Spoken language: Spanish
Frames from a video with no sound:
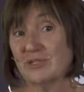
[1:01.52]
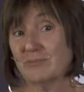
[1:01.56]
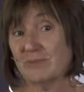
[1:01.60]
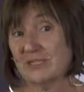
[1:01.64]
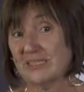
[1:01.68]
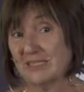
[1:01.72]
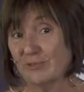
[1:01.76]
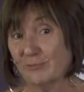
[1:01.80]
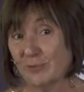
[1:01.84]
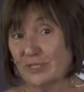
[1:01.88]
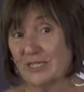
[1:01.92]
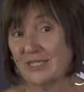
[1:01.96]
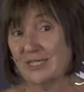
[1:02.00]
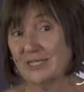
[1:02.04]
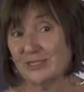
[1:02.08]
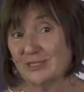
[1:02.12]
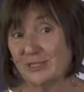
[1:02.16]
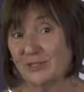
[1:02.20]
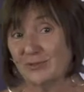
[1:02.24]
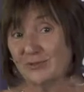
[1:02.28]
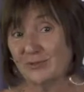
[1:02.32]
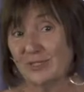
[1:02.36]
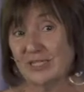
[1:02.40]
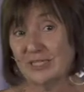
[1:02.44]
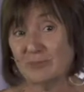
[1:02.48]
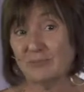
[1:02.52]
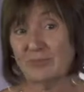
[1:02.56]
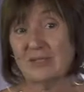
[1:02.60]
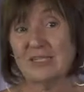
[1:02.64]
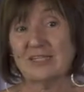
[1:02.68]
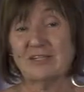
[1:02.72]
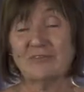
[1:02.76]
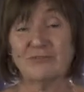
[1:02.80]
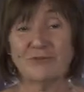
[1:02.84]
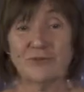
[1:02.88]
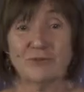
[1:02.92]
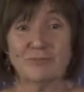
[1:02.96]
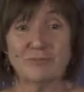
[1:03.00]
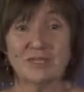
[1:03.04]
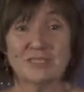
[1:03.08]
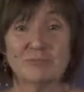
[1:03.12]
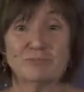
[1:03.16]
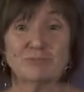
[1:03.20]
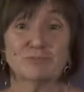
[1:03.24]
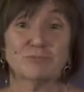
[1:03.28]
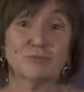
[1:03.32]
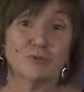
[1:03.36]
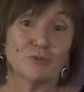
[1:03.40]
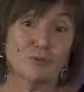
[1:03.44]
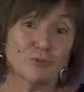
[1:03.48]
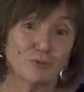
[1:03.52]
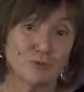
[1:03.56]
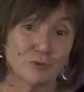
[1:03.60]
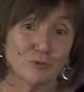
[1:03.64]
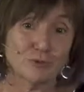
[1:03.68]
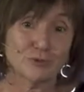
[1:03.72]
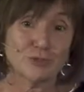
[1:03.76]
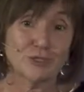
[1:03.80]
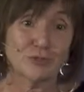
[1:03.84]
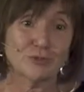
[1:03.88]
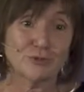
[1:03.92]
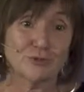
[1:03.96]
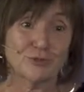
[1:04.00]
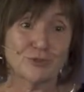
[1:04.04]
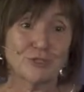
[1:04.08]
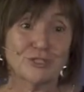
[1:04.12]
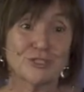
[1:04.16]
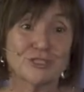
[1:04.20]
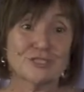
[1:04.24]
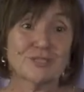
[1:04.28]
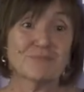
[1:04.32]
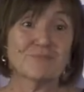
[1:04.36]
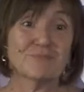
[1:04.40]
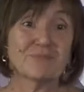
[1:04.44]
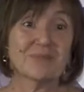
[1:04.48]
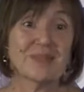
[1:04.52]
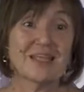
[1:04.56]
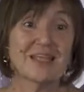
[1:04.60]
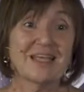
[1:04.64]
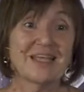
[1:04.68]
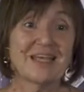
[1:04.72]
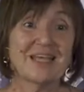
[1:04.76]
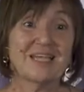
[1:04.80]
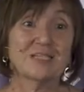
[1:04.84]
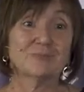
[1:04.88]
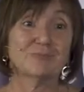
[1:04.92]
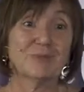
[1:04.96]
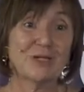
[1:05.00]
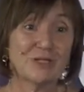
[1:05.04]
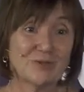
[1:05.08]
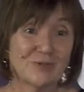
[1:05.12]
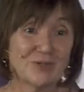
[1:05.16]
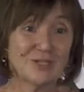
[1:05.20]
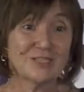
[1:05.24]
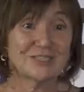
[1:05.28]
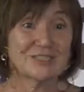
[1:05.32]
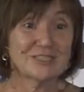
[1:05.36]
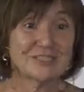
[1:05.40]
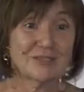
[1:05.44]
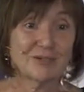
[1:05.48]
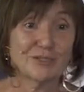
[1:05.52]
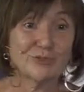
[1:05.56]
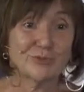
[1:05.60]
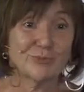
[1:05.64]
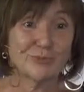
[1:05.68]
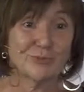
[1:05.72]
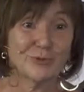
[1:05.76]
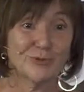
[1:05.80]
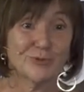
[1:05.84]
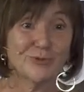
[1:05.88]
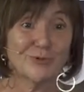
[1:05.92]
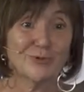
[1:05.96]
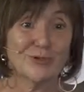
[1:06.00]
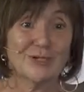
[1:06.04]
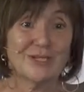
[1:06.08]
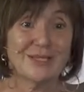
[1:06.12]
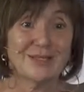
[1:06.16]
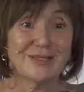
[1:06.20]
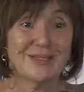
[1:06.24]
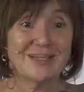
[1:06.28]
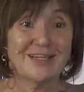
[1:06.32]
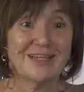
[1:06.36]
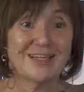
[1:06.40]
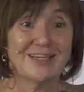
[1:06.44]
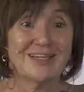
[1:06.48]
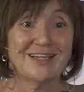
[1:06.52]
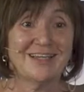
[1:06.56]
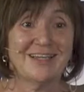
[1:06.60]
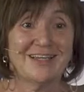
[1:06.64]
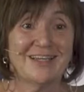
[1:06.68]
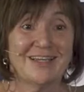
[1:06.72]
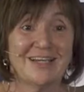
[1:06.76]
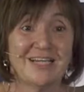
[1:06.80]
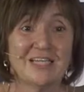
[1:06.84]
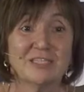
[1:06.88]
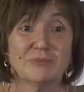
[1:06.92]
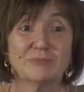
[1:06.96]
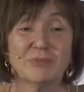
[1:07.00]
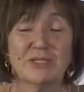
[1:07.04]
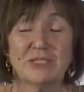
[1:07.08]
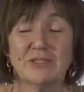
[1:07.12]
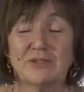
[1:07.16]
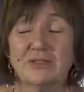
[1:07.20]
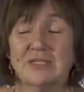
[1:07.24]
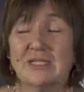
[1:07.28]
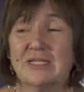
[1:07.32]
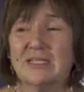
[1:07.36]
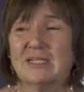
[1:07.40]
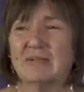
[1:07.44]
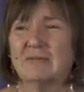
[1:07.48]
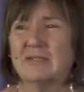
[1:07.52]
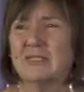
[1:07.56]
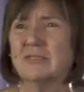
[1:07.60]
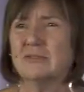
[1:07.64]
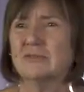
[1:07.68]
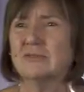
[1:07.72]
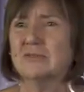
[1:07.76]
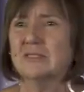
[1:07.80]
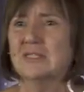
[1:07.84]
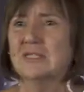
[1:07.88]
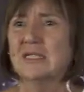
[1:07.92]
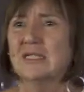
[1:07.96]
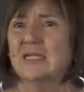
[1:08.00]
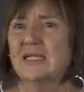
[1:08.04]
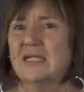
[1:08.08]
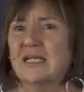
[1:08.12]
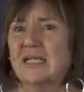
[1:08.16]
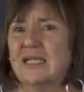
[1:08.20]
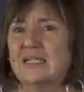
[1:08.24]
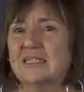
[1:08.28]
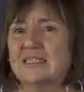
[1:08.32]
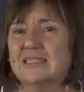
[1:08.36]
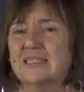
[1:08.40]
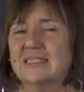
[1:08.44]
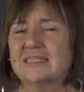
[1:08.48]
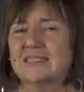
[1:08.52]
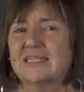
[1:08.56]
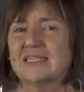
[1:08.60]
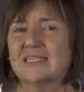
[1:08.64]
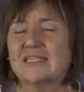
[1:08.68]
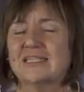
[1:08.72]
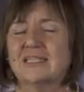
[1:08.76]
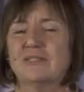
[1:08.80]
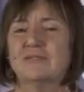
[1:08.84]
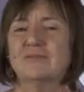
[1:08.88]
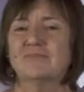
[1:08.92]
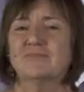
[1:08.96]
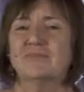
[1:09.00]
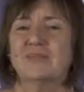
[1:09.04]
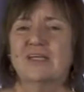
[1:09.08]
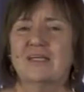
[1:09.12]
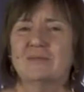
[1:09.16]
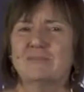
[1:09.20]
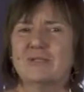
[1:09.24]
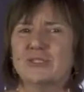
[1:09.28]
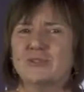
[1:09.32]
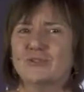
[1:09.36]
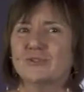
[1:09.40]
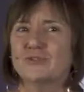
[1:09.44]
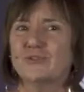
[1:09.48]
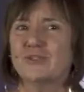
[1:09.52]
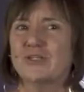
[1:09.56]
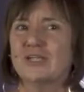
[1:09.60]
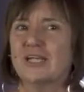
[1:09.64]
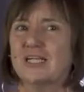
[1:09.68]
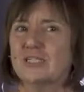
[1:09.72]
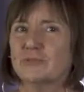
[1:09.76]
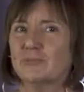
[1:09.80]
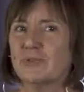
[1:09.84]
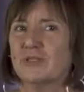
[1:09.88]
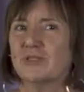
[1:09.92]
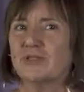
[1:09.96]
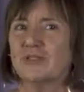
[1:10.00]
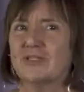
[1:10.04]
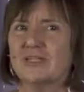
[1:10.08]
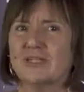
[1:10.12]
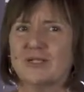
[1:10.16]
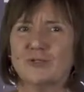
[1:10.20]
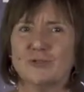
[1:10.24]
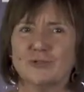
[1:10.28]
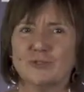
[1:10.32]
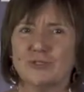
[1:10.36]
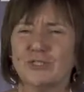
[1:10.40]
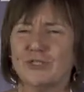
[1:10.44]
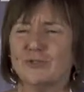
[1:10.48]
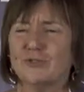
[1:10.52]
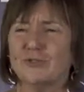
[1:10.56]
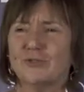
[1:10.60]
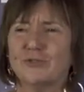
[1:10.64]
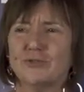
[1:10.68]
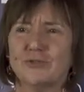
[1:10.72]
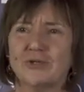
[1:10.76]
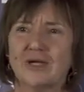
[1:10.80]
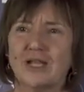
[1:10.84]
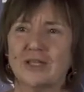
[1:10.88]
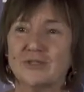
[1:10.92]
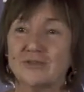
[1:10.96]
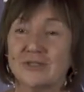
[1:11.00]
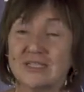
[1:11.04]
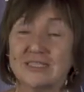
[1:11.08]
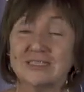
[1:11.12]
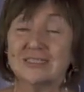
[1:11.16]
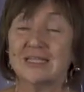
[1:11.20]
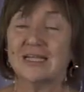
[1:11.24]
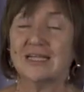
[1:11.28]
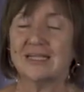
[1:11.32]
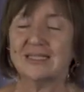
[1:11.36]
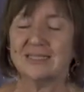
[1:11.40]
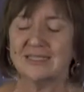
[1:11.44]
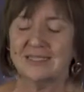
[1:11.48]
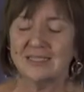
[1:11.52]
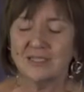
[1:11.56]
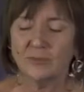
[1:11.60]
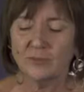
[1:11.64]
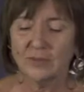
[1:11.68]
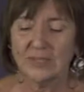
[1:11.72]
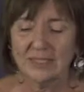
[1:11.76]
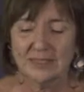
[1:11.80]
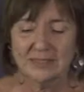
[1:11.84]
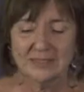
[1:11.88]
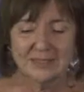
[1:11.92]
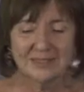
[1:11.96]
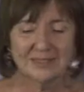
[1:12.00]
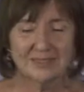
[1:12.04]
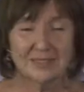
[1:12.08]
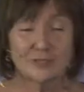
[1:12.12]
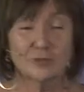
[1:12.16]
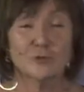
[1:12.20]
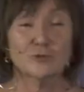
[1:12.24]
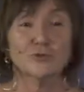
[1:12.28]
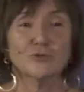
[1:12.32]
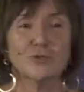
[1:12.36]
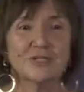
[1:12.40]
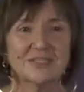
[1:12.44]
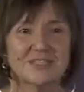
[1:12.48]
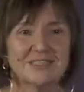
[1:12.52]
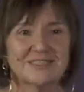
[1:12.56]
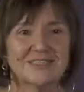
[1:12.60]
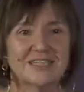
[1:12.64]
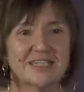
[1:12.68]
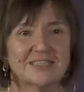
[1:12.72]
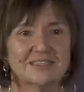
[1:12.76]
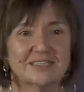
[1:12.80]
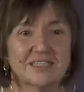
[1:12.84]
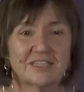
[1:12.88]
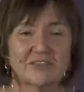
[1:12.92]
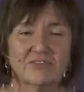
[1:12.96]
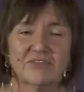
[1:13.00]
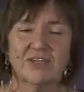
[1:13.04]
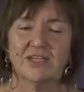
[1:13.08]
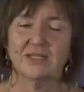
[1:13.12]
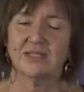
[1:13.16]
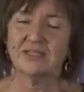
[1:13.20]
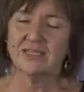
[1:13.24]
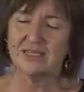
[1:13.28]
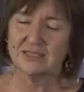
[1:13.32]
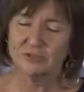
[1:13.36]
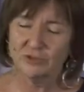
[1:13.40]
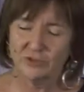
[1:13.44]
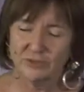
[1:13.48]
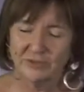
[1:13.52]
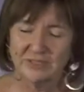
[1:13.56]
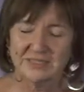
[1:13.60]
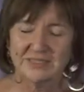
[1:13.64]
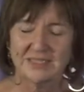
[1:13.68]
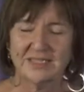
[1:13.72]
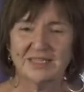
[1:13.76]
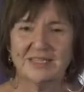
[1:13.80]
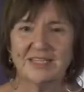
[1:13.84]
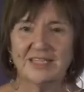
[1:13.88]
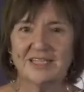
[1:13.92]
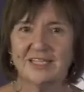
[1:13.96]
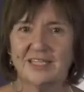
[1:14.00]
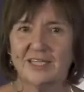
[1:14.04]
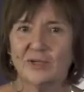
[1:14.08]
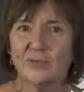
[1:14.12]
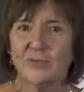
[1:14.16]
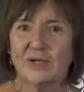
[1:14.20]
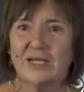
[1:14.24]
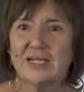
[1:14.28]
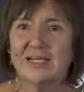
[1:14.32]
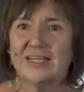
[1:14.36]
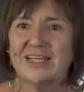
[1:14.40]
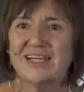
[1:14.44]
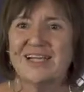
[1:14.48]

temas laborales y con las plataformas, sobre todo los que sois españoles y sabéis un poco lo que hace eh, la inspección de trabajo en este sentido. Además, yo soy de la inspección de trabajo sin controladores, de la antigua, incluso antes de las transferencias, soy bastante antigua.